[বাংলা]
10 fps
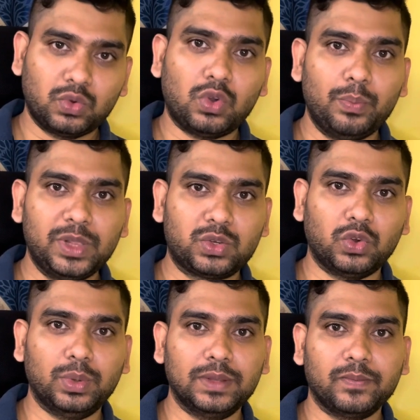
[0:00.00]
কমপ্লিট
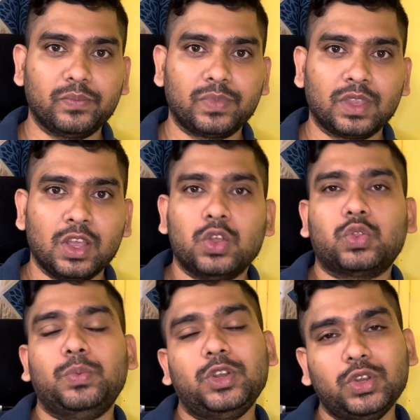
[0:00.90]
করবেন
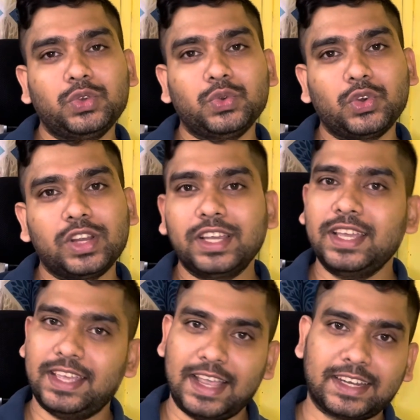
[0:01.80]
তো ভিডিওটি শুরু করার আগে
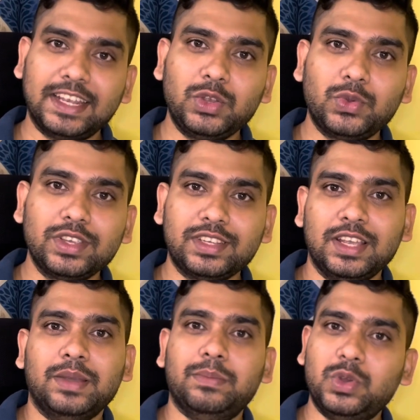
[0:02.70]
একটাই রিকোয়েস্ট
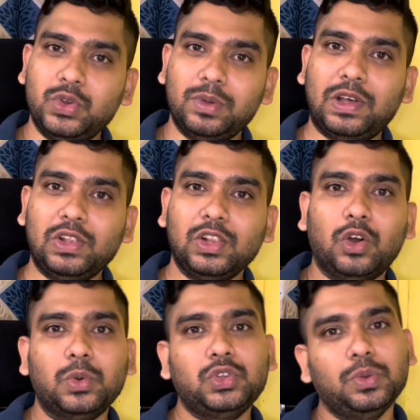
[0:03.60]
ভিডিওটি ভালো লাগলে
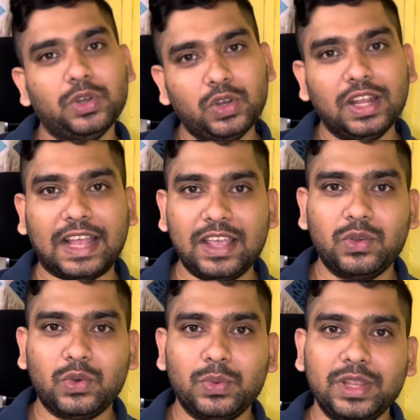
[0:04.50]
অবশ্যই ভিডিওটি লাইক
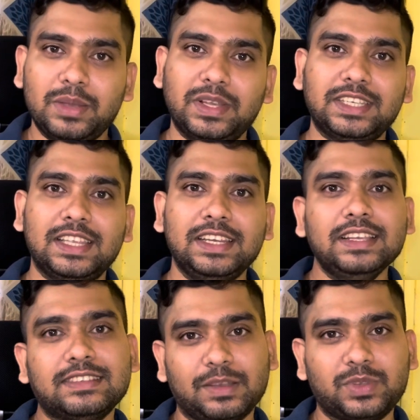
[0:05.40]
করবেন এবং চ্যানেলটি
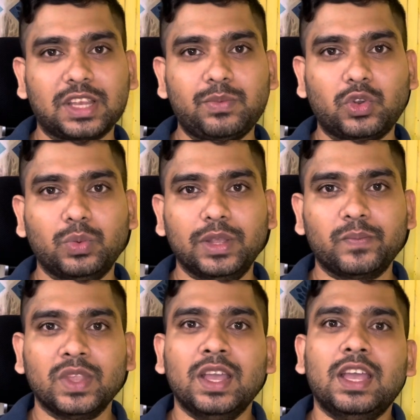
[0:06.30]
সাবস্ক্রাইব করবেন
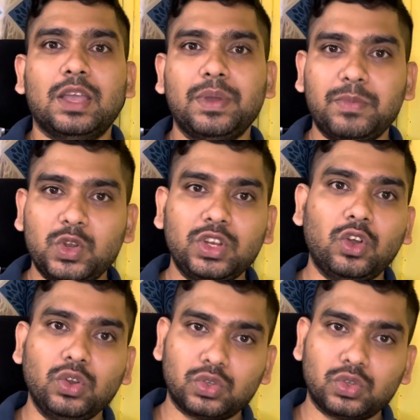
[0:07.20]
এবং ভিডিওটি